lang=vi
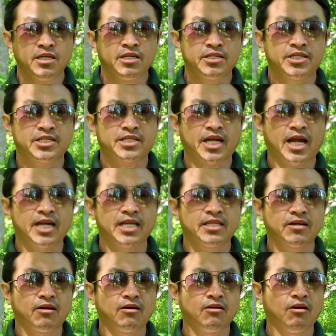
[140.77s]
chỉ ta lên
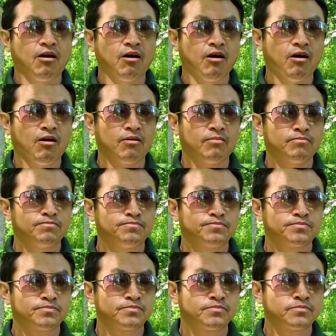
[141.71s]
đó là
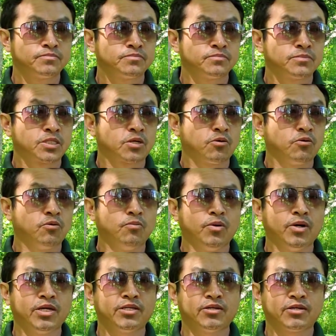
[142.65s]
cũng
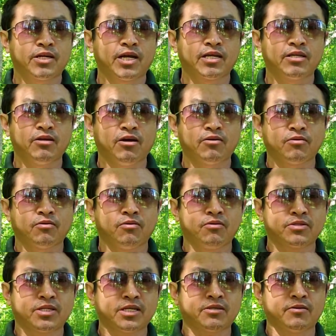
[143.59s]
mới cho nâng nhau
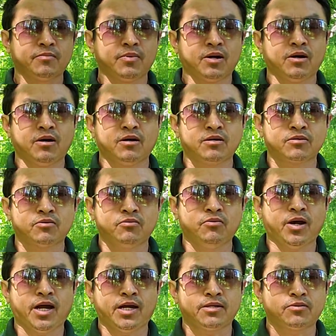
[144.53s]
đồ tới chồng lo cũng
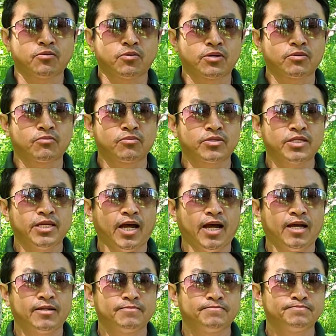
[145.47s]
hải tua đâu cũng tí dạ
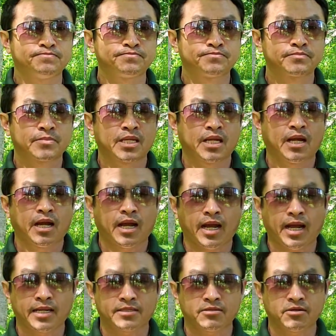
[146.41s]

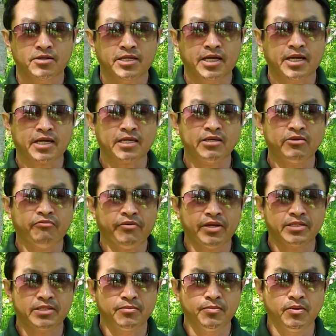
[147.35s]
hay cho cái khi
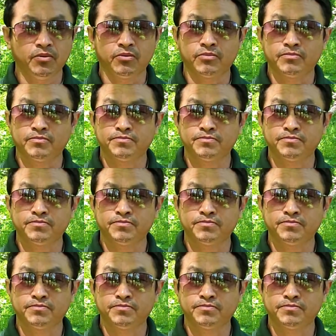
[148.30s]
Facebook